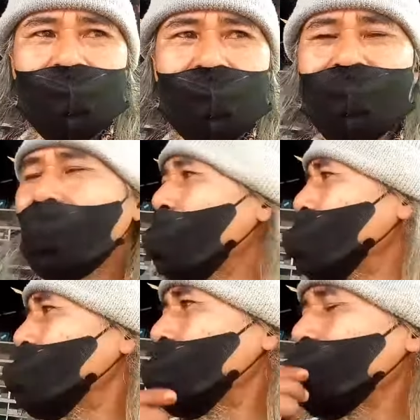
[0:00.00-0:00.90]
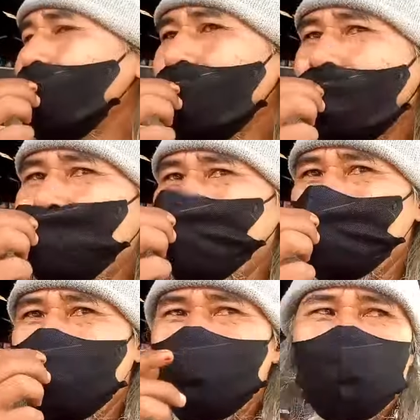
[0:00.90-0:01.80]
di jalan raya.
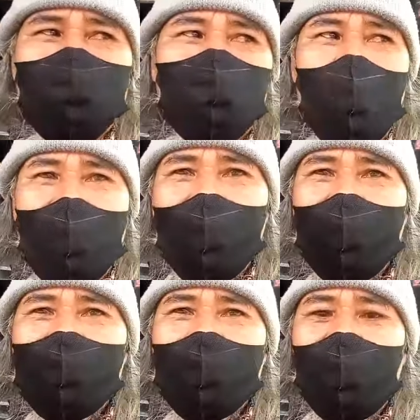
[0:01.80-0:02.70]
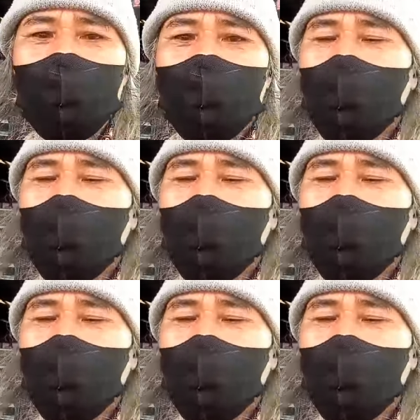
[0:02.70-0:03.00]
Pakai etika